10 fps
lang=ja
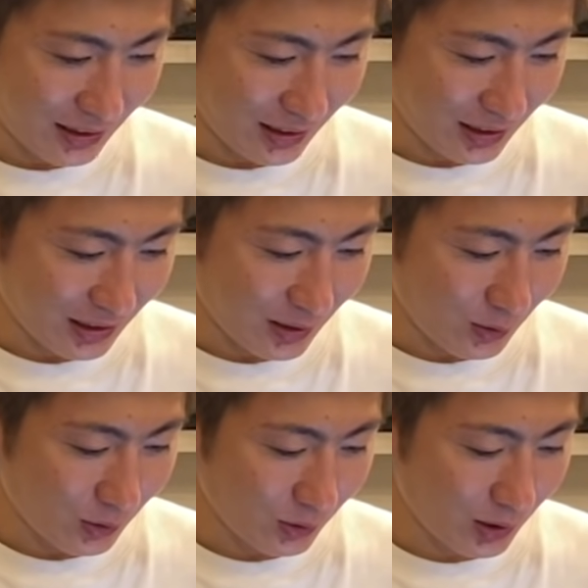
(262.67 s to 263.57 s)
えー、でも
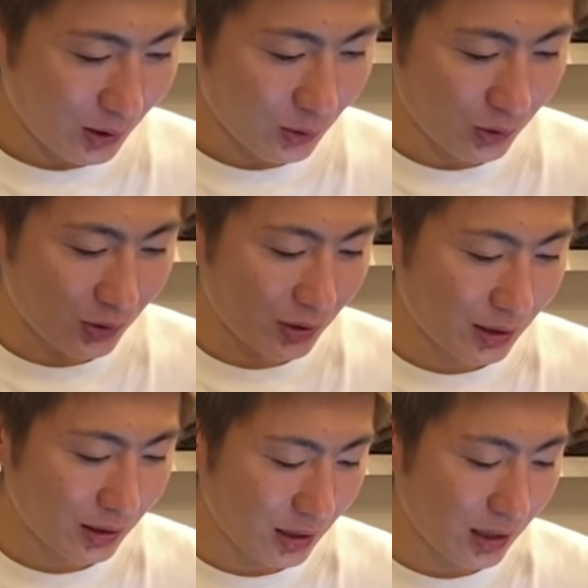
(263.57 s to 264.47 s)
こんだけホール
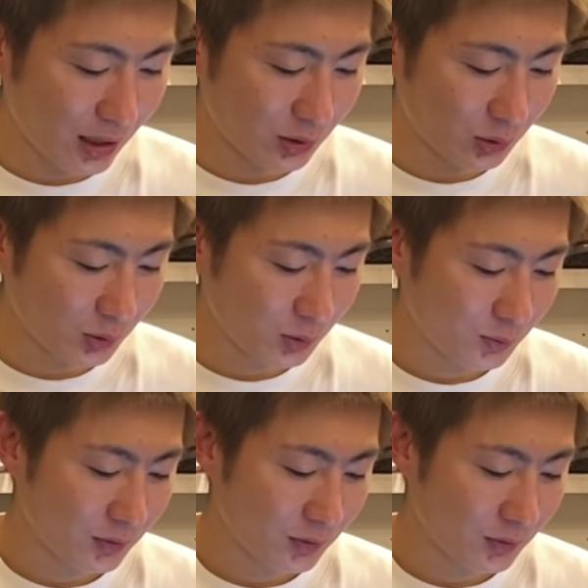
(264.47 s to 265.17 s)
なねあると